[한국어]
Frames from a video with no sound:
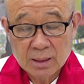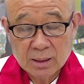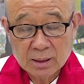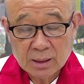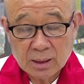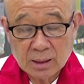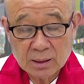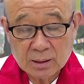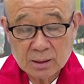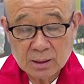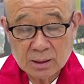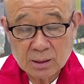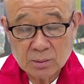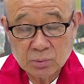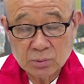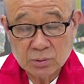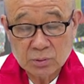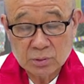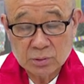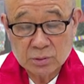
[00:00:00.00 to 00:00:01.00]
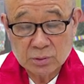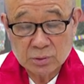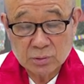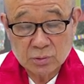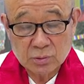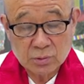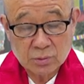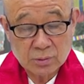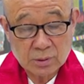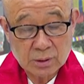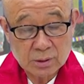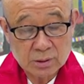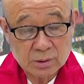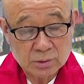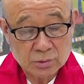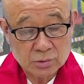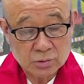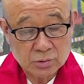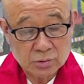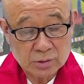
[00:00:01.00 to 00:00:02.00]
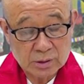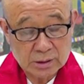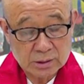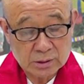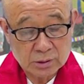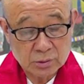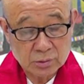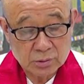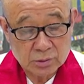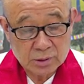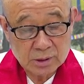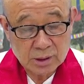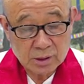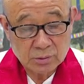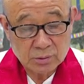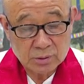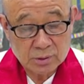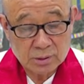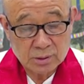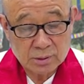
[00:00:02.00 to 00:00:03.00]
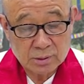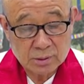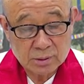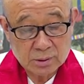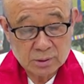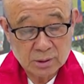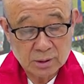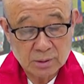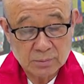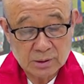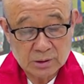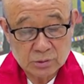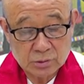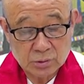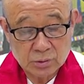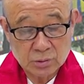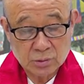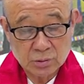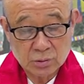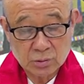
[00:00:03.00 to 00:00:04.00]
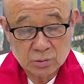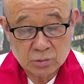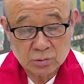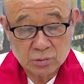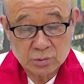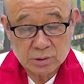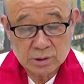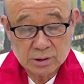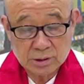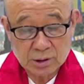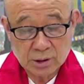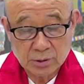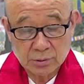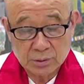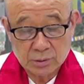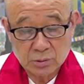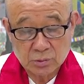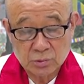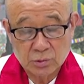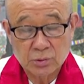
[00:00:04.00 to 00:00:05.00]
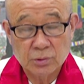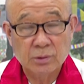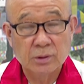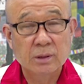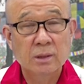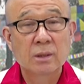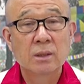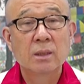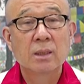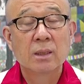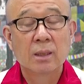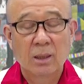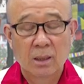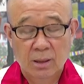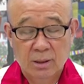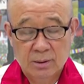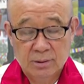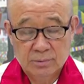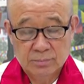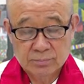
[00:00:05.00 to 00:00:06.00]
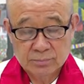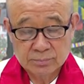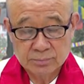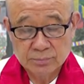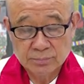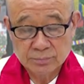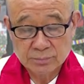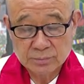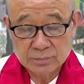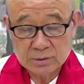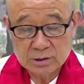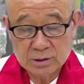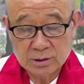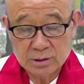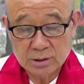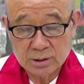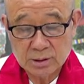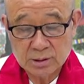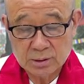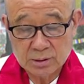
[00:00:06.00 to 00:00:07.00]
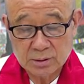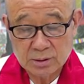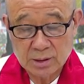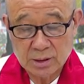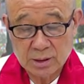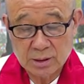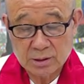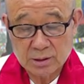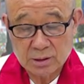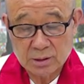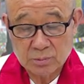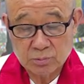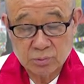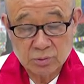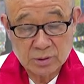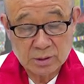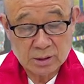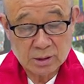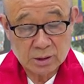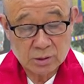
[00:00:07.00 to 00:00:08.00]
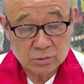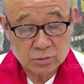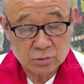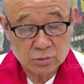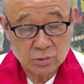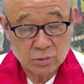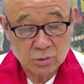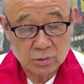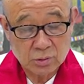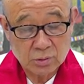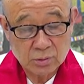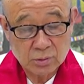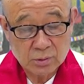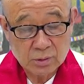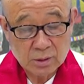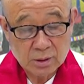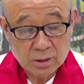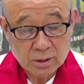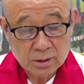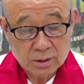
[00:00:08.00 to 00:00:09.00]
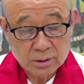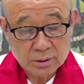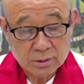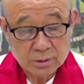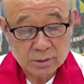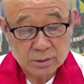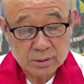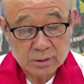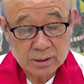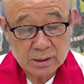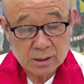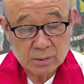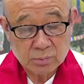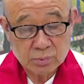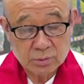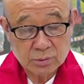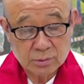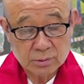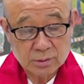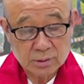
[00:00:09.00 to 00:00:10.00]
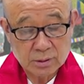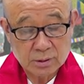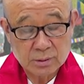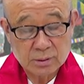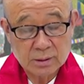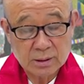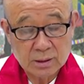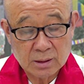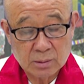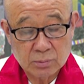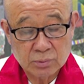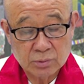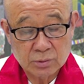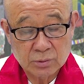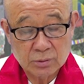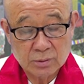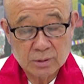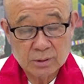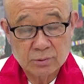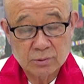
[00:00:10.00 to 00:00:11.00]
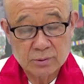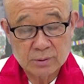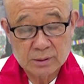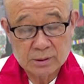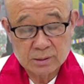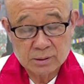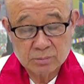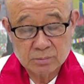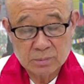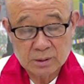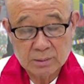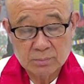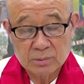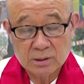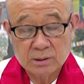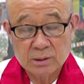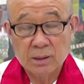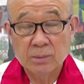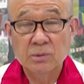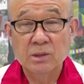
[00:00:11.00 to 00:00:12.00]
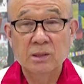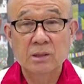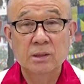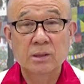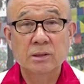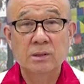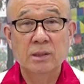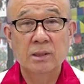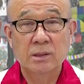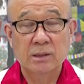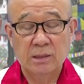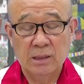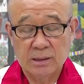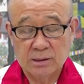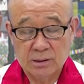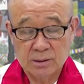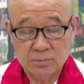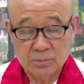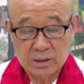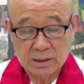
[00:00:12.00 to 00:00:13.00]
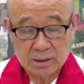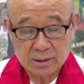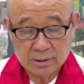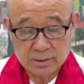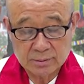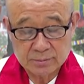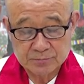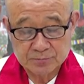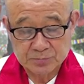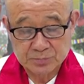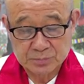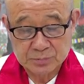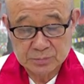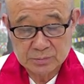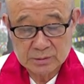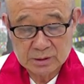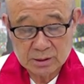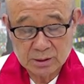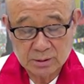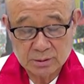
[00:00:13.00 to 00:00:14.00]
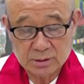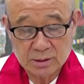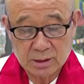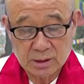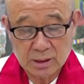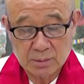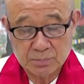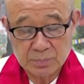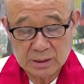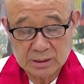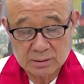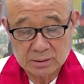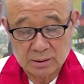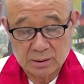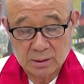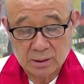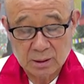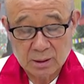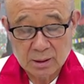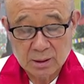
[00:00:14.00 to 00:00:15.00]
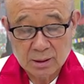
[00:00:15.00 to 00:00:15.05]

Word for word: 각각의 불교 전통과 건축 양식으로 사원을 건립할 수 있도록 국제 사원 고용을 지정해서 대지를 분할해 주고 여러 나라의, 불, 여러 나라의 불교가 들어와 있습니다. 뭐 재밌는 현상이지 않습니까? 음. 현재 네팔은